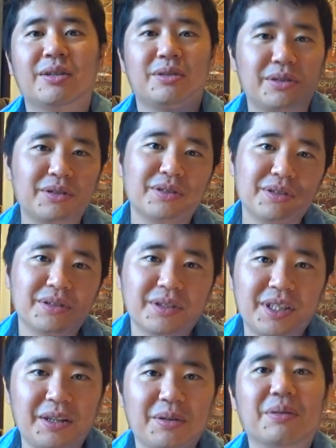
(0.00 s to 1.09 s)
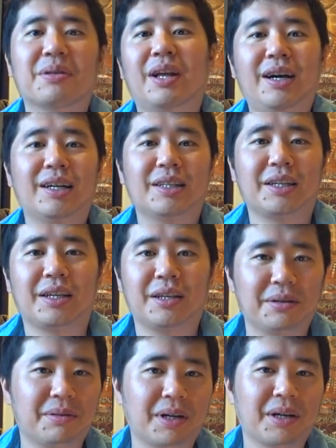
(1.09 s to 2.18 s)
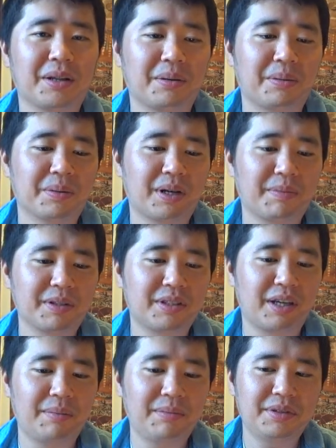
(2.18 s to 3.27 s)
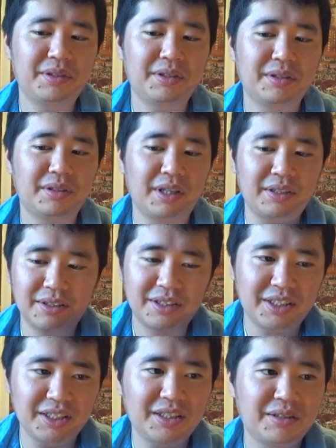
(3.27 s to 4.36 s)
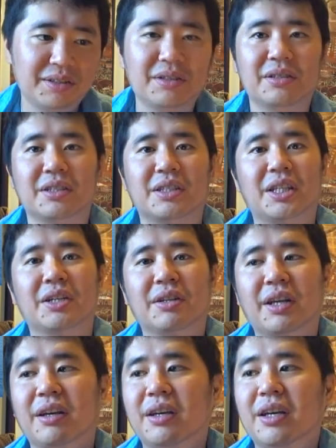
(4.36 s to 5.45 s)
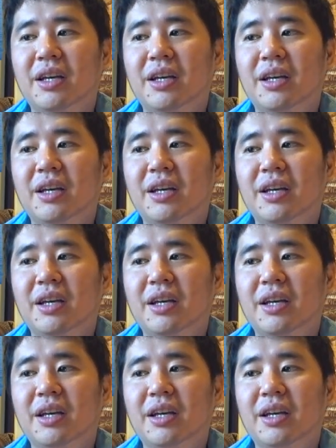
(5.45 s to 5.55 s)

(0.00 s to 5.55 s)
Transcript: クルーズ船の中にいるわけでございまして、エムエスシー クルーズっていうね、